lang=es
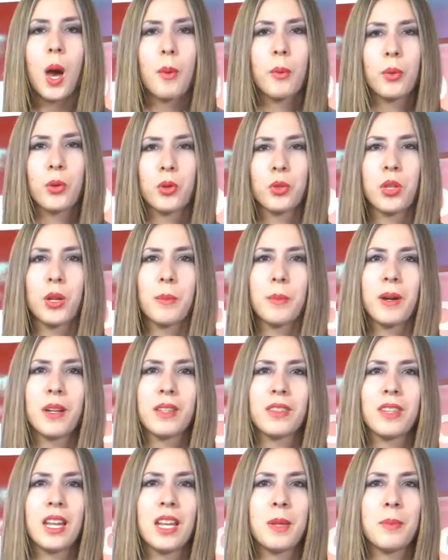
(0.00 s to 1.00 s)
Por otra
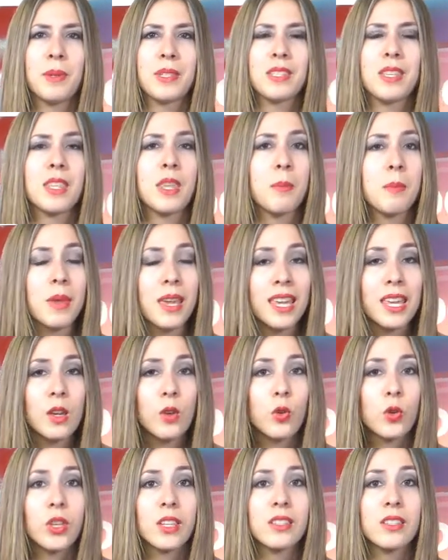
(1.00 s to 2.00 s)
parte, el IPC de
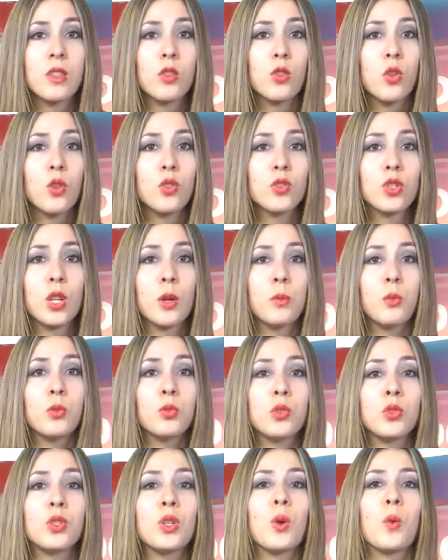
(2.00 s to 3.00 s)
México descendió en
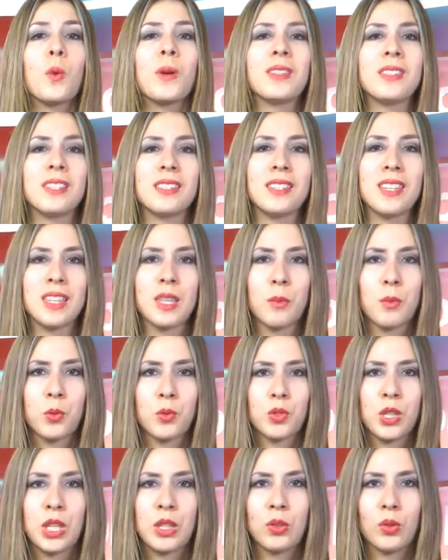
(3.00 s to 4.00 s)
0.57%.
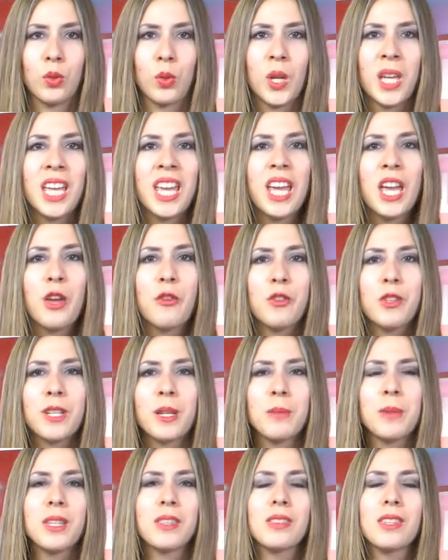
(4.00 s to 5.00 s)

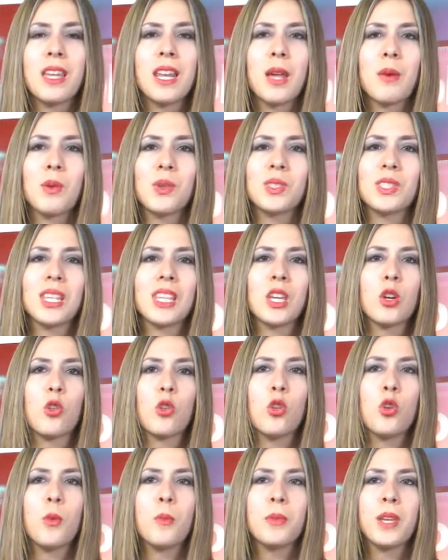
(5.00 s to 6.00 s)
Finalmente, la Bolsa de
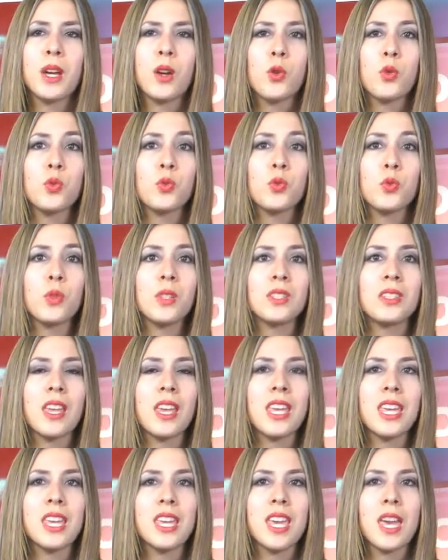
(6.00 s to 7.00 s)
Colombia con su
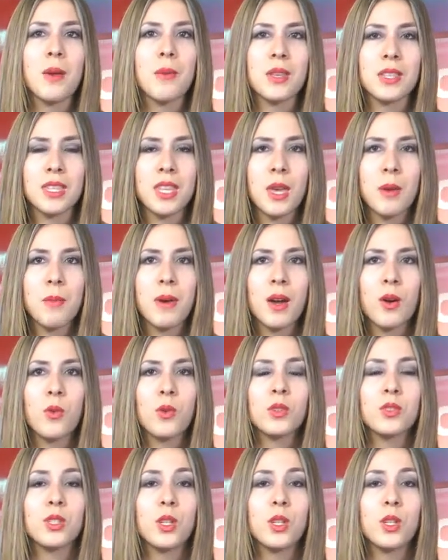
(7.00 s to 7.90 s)
índice IGBC bajó en